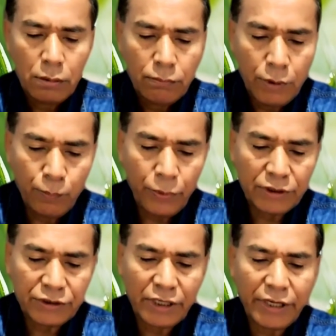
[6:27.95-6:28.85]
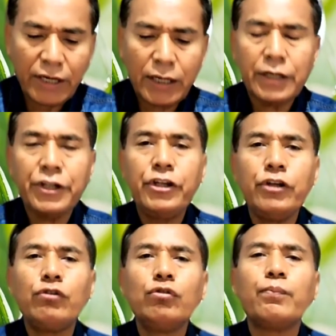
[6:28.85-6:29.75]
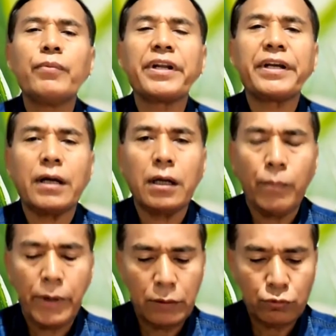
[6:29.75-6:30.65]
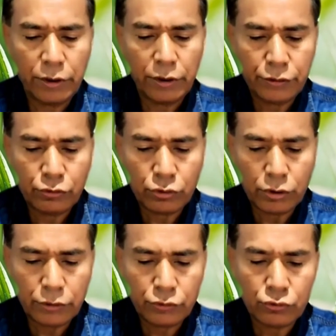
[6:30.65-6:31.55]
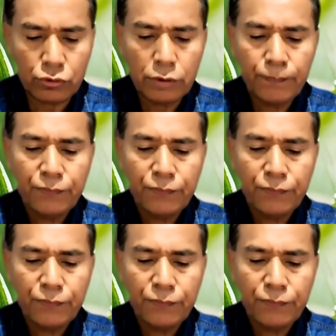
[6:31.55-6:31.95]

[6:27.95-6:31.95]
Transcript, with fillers: mempercayakan hidup mereka kepada Tuhan Yesus Kristus